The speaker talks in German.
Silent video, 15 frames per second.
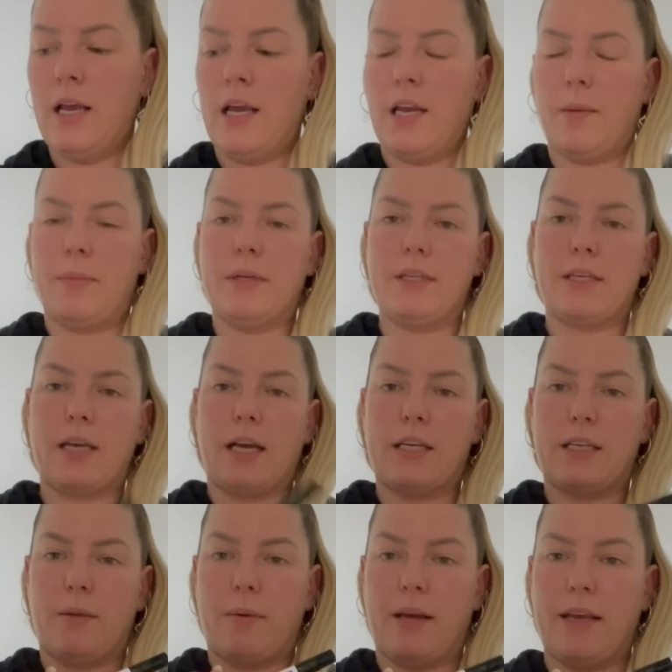Da bin ich gerade
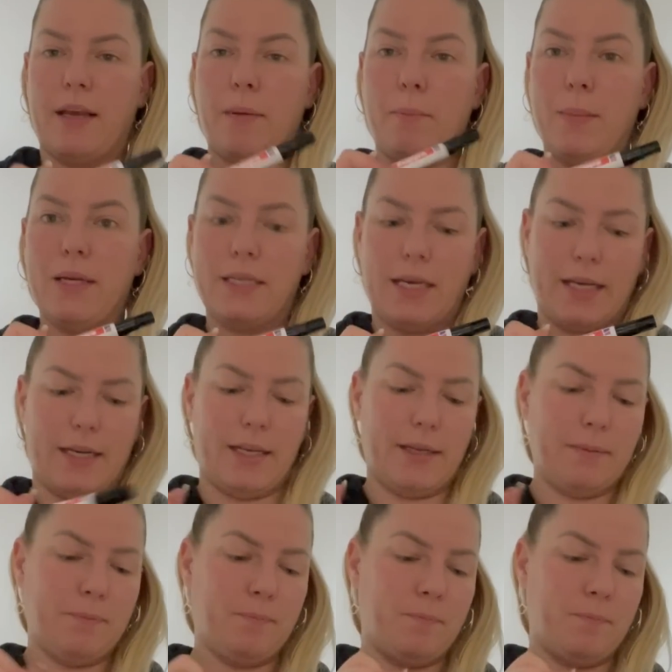dabei mit Edding.